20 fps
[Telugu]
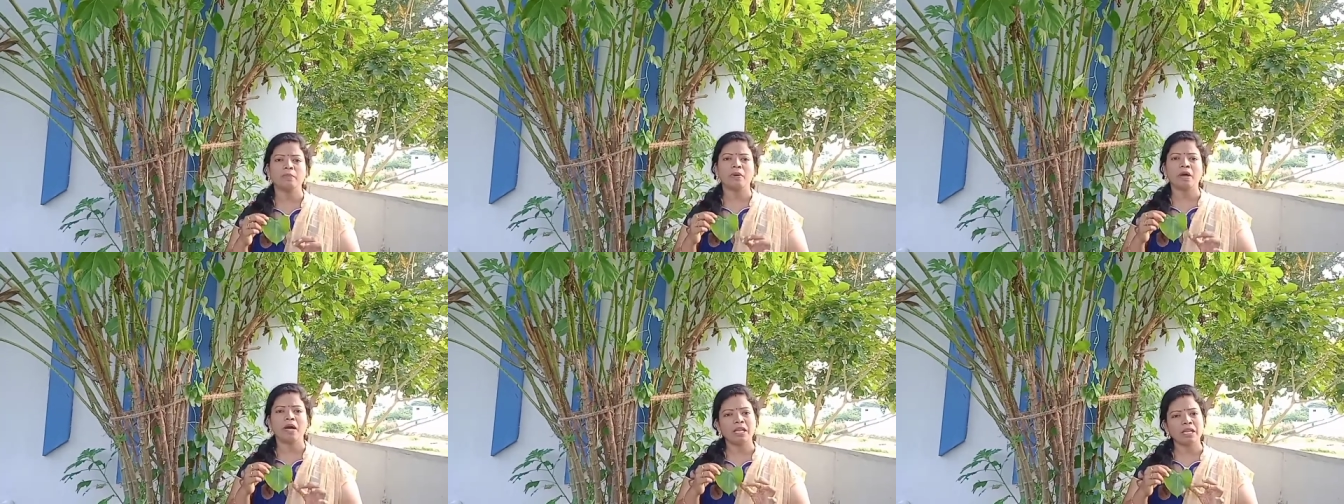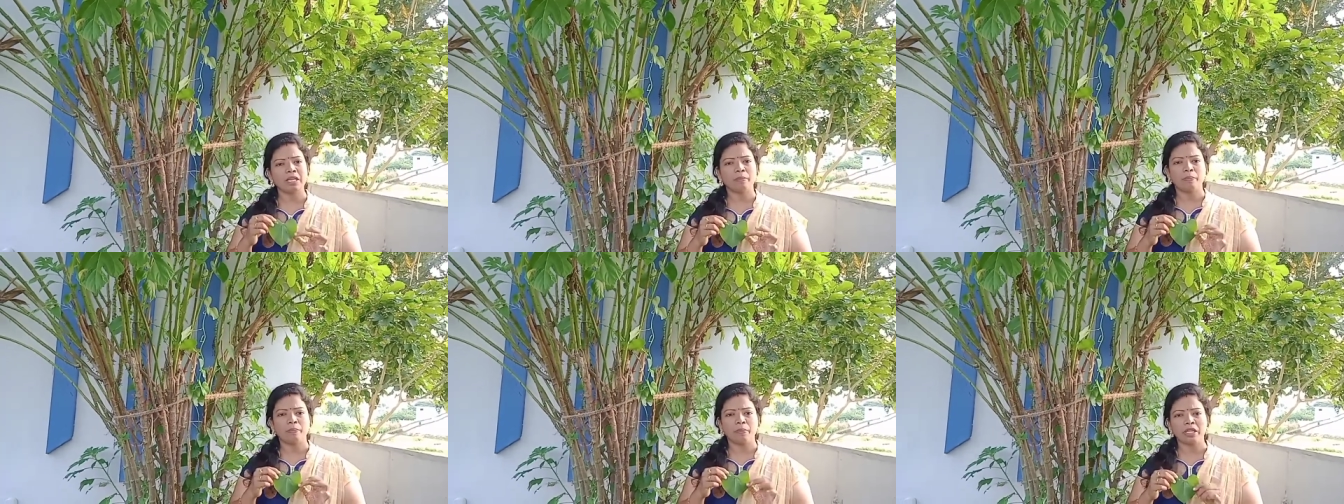
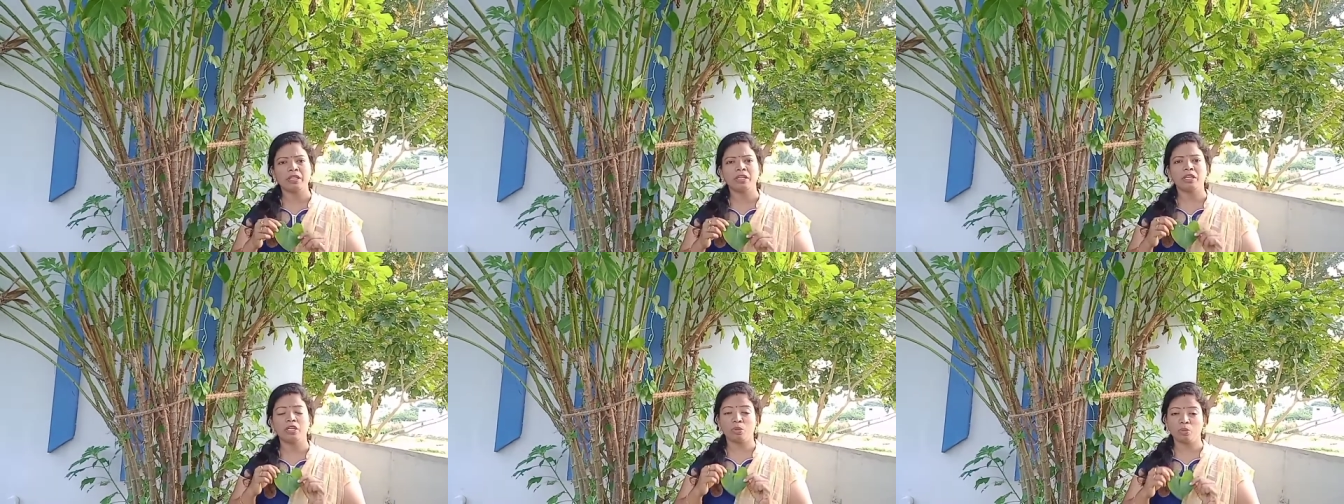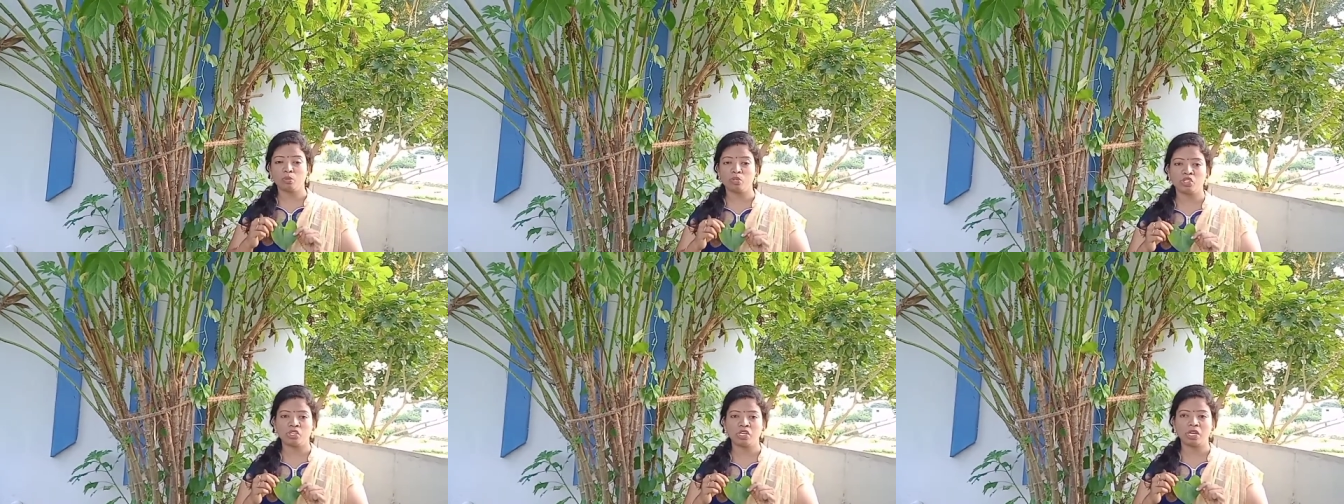బాగాలేనప్పుడే దీన్ని
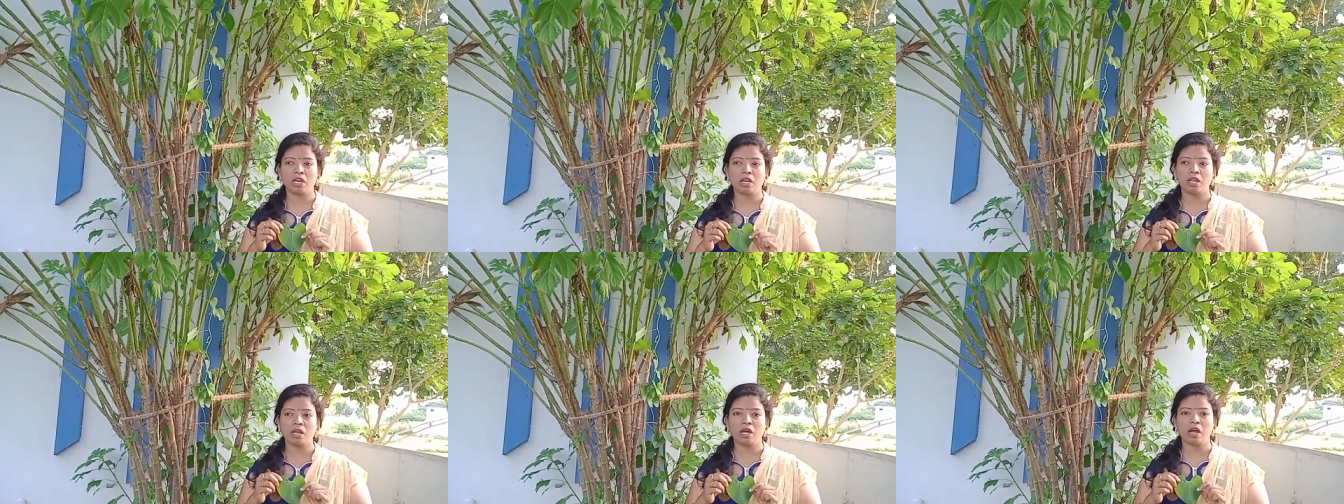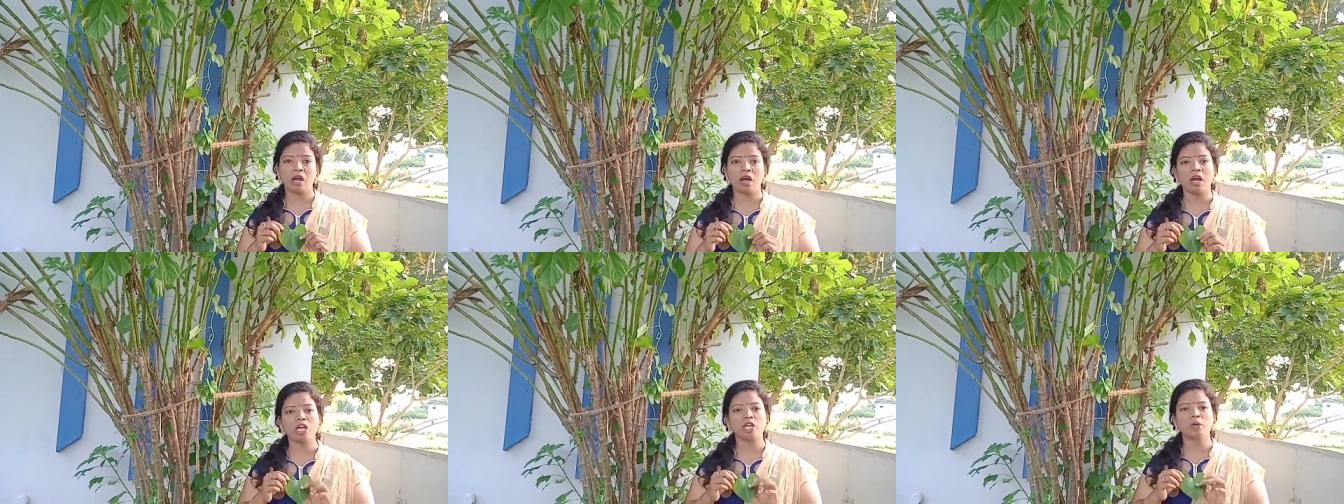యూజ్ చేయాలా
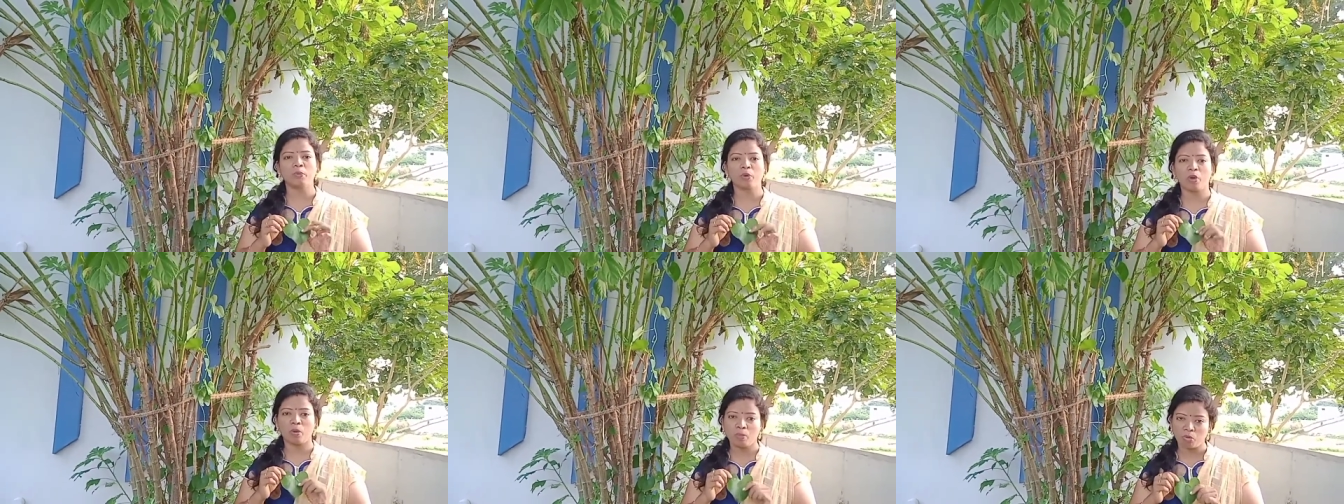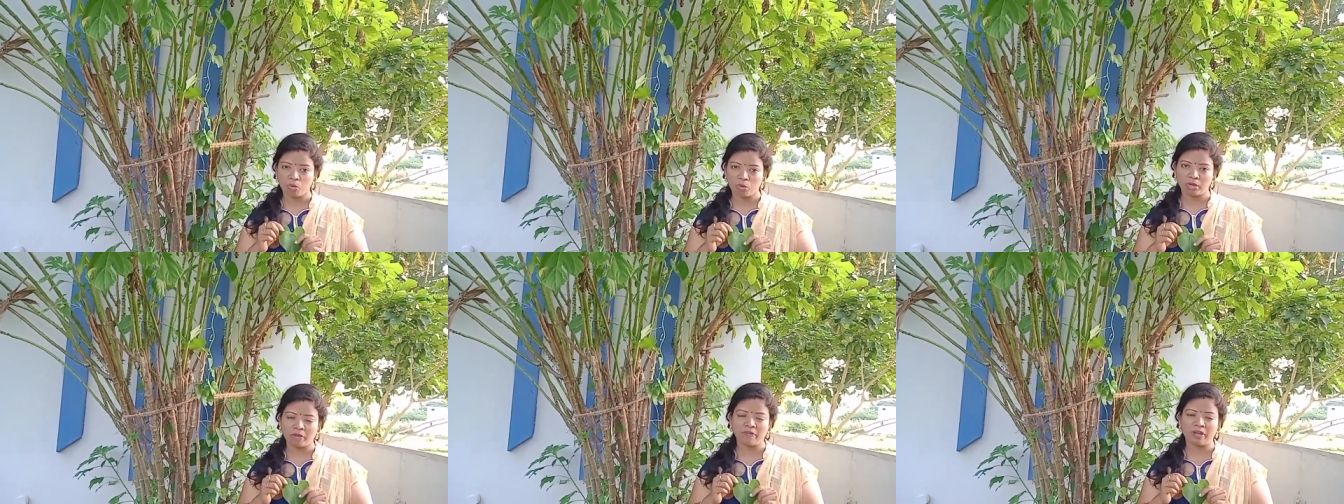హార్ట్ ప్రాబ్లం
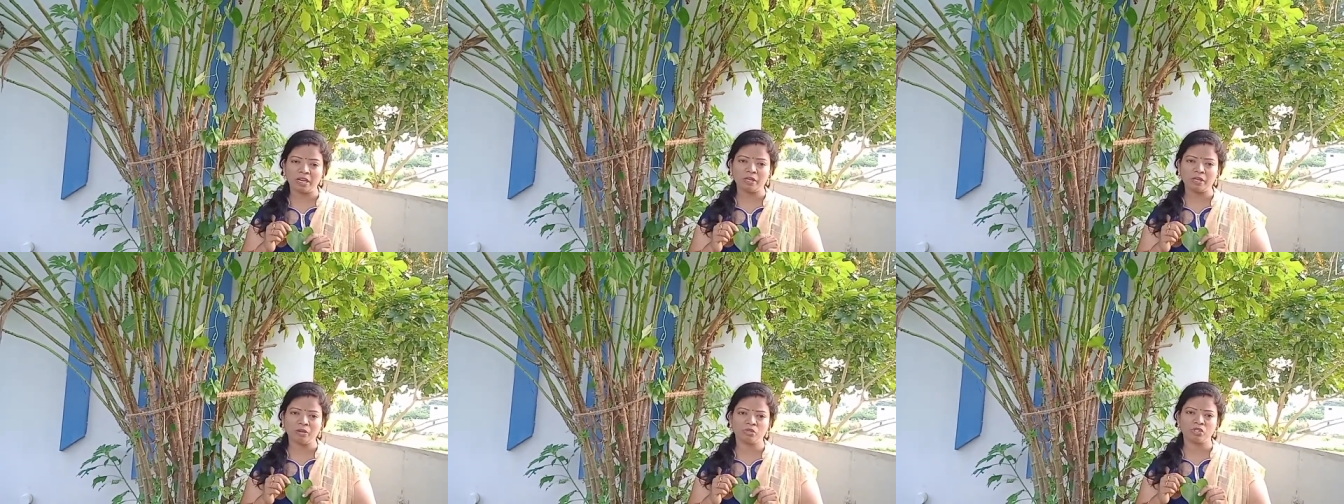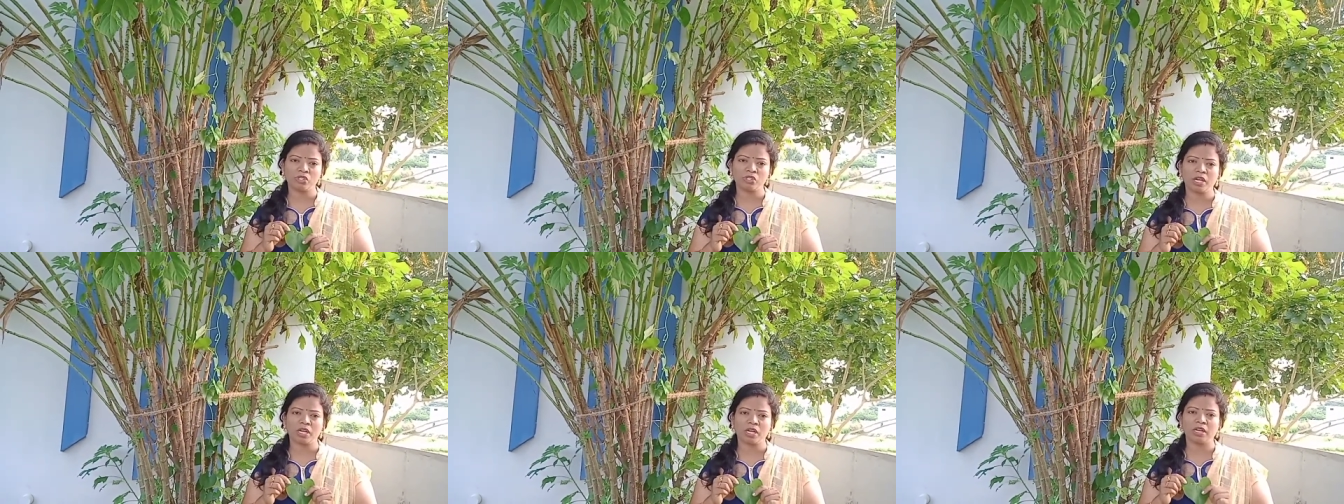ఉన్న వాళ్ళే చేయాలా
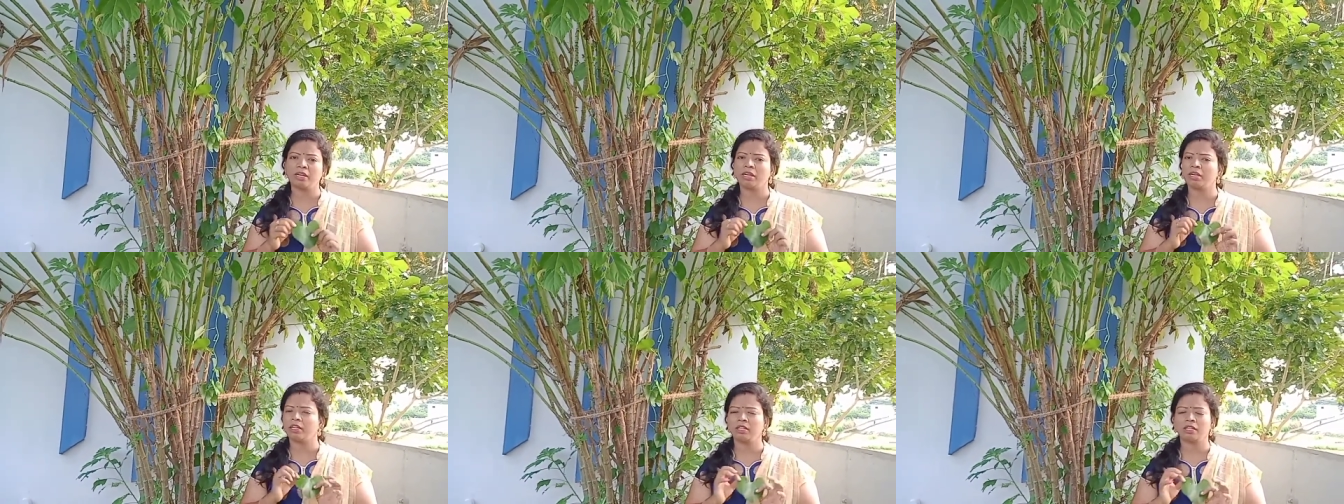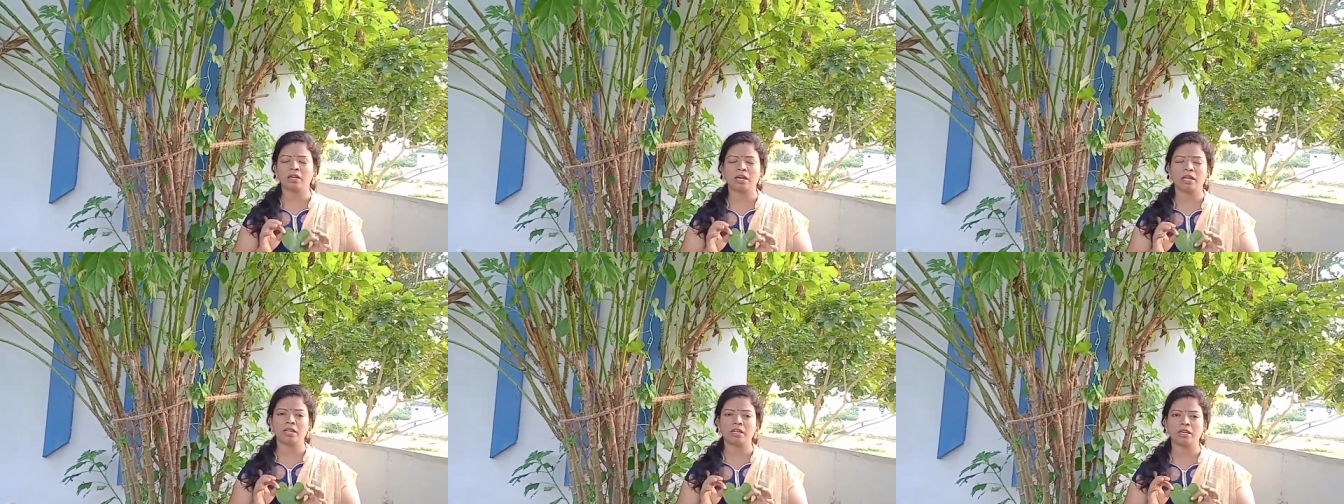చేయాలనేది
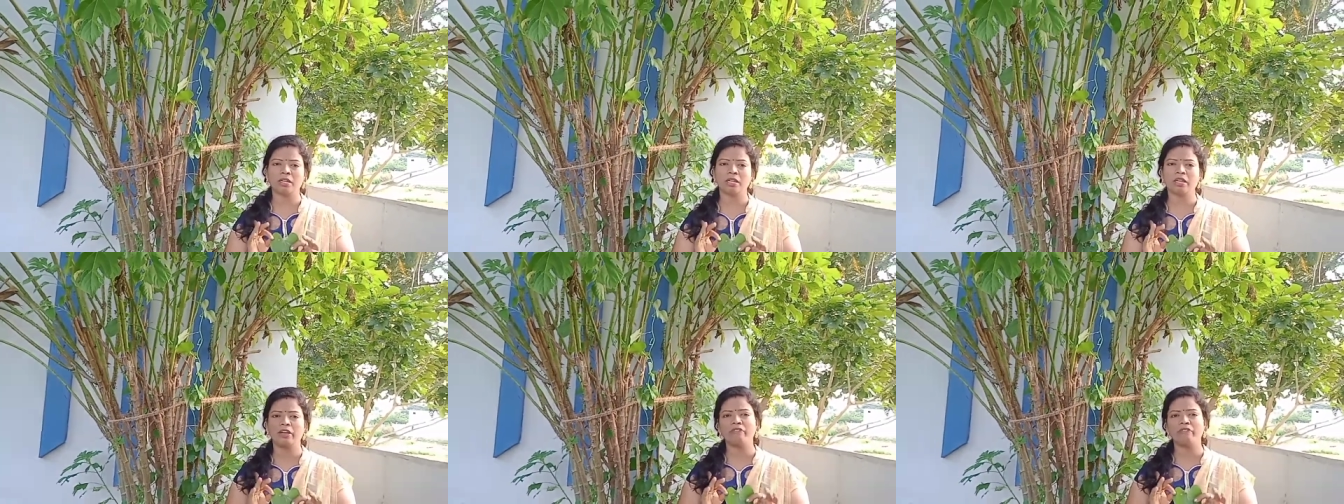కాదండి